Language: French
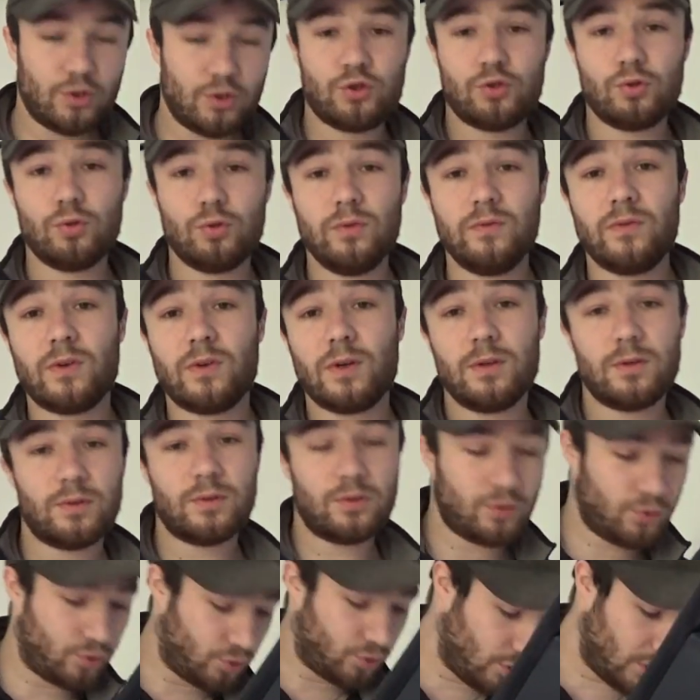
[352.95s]
j'ouvre,
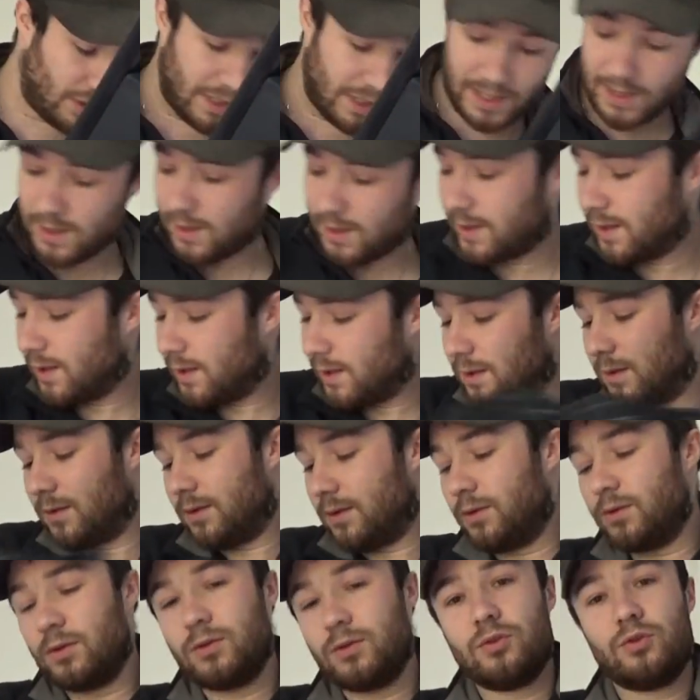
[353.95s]
je largue,
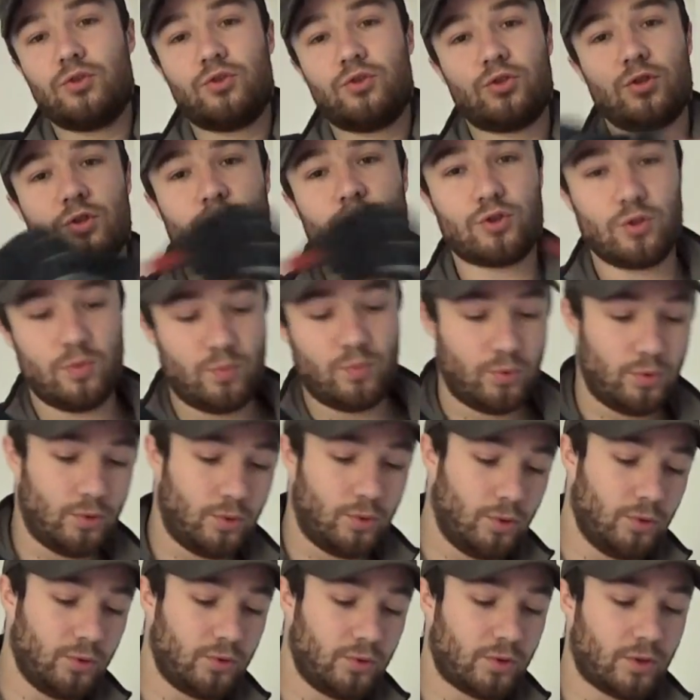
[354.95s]
j'en chope une
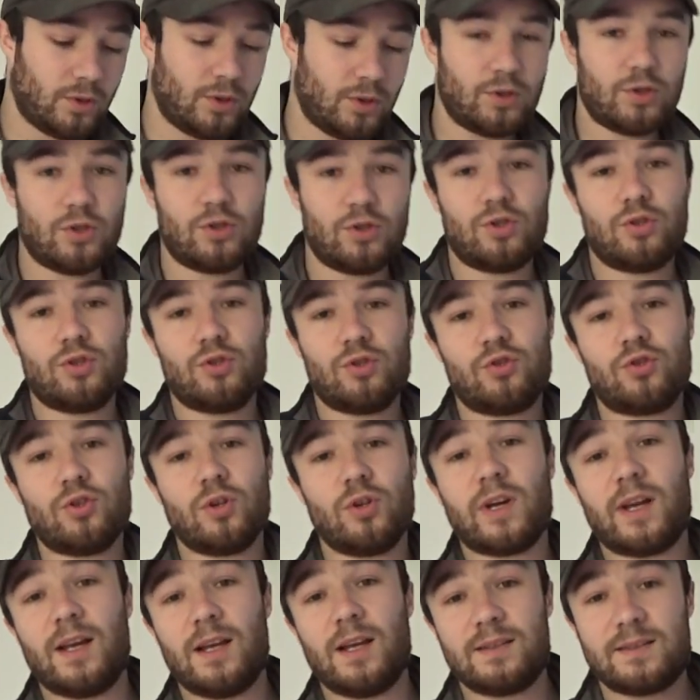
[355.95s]
autre, je
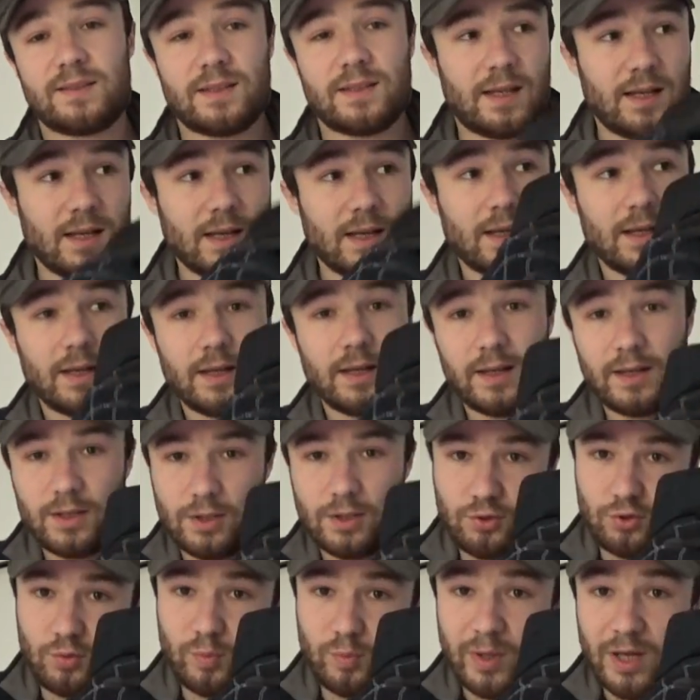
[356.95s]
réinsère et
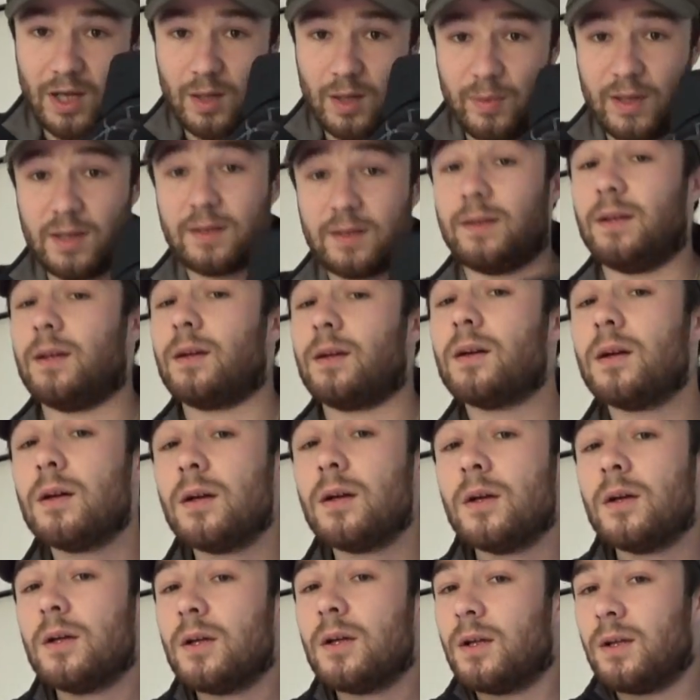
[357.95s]
je suis prêt à repartir.
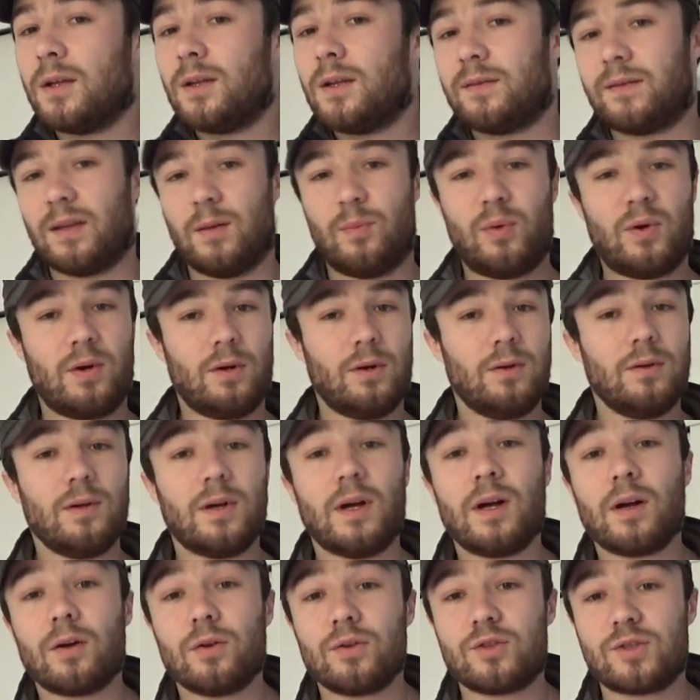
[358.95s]
Ça prend
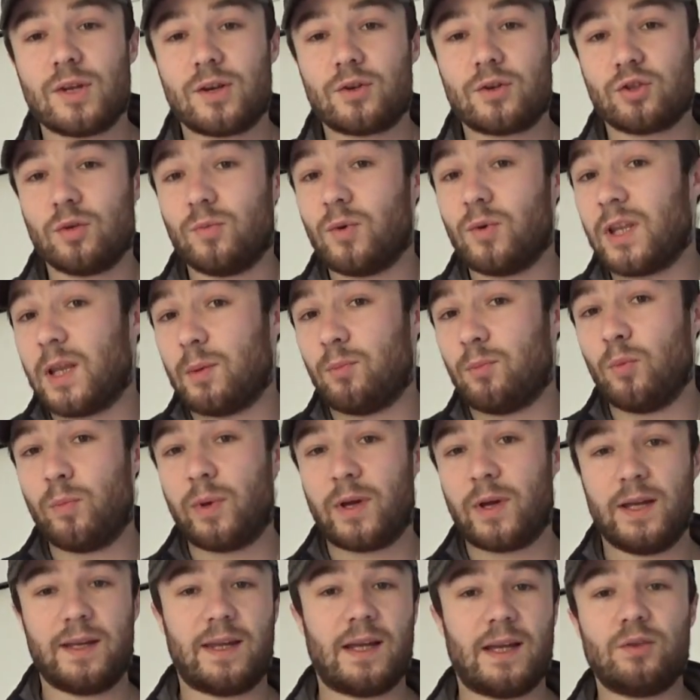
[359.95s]
un rechargement d'à peu
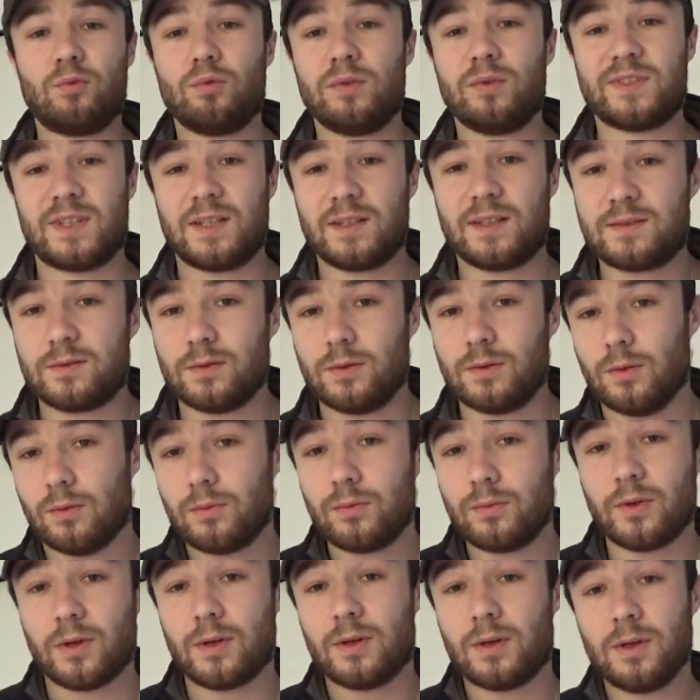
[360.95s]
près 4 ou 5
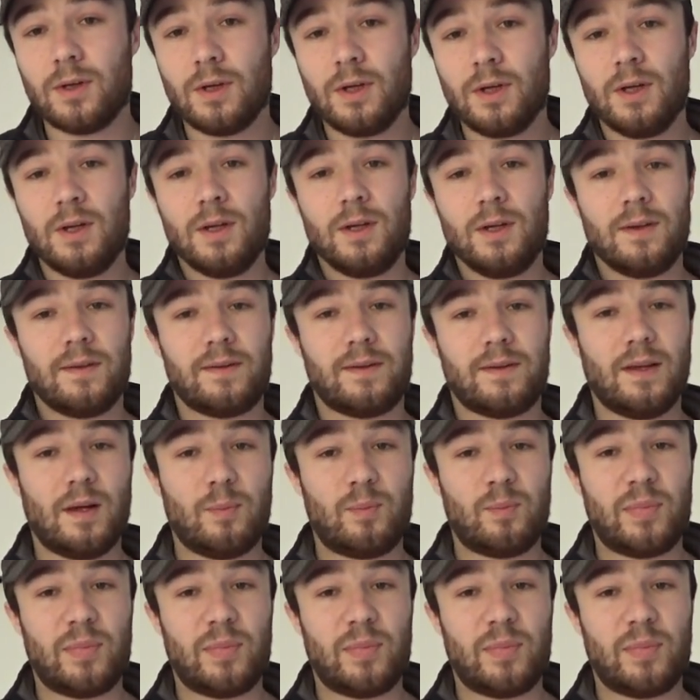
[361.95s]
secondes. C'est